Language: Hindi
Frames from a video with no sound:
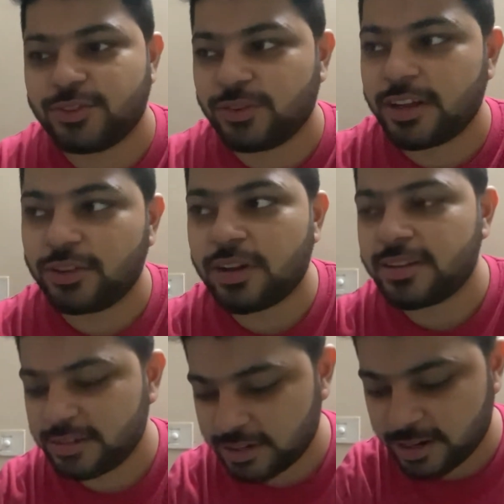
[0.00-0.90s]
चुका है तो
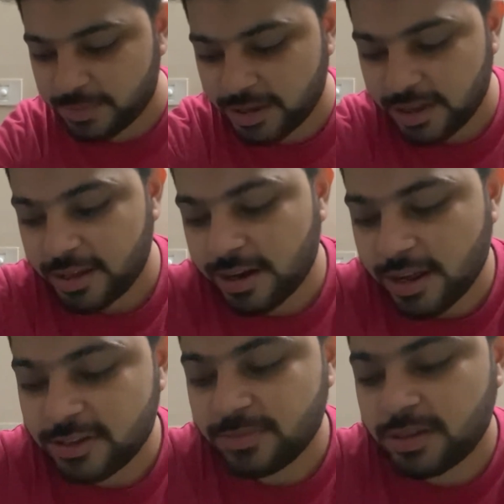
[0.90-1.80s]
आज डिनर में है
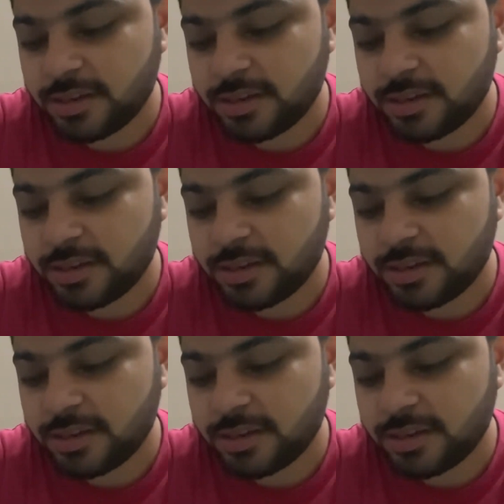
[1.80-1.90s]
राजमा